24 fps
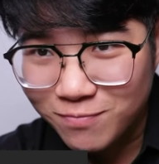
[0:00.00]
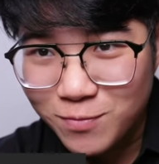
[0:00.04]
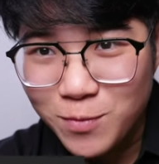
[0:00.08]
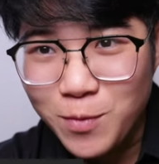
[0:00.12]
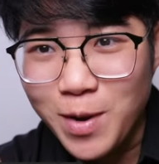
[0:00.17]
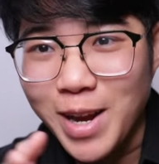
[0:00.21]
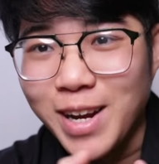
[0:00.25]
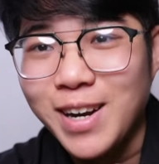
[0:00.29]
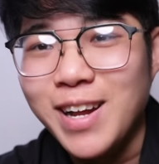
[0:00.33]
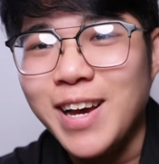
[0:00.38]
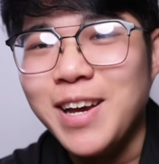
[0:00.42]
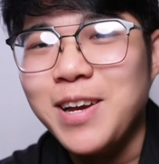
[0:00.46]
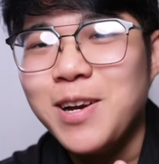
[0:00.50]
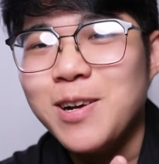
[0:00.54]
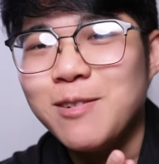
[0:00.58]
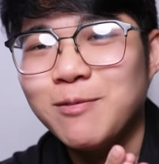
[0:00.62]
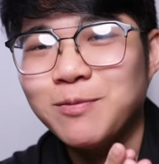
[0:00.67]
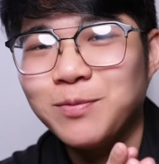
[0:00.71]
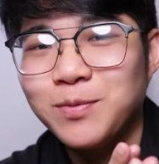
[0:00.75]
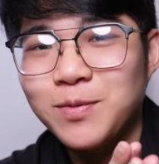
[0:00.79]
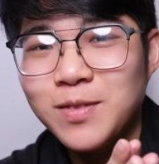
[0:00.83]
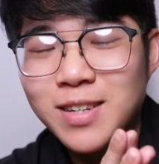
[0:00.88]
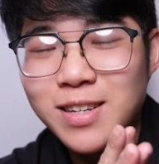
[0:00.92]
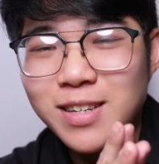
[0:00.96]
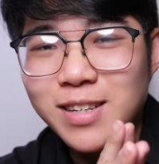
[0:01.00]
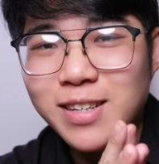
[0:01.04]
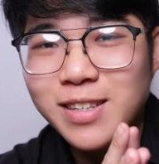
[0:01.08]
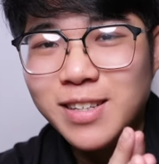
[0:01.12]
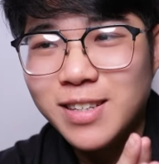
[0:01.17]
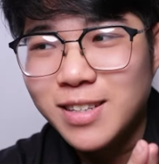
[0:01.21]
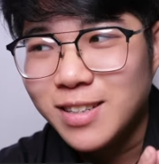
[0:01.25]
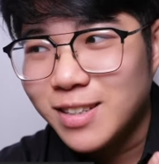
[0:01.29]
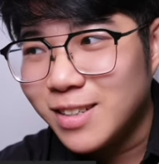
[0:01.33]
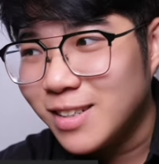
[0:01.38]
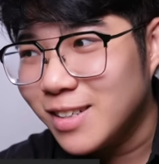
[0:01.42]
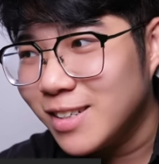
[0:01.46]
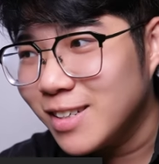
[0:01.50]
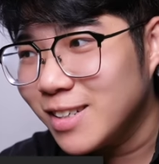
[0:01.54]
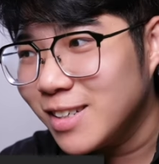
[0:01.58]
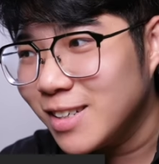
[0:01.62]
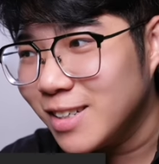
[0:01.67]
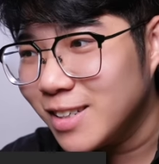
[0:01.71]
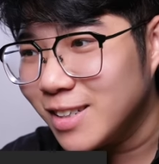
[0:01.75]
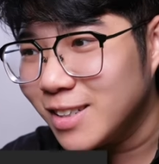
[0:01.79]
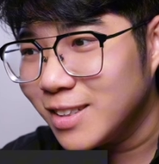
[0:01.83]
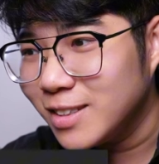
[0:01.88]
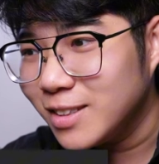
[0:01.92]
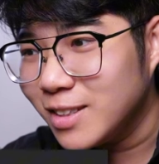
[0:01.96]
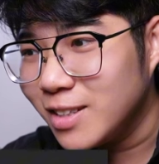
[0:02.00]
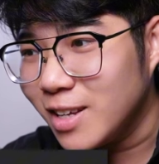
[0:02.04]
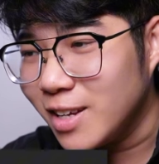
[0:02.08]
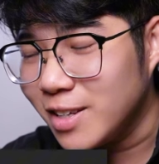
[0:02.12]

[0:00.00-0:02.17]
bạn thấy không à,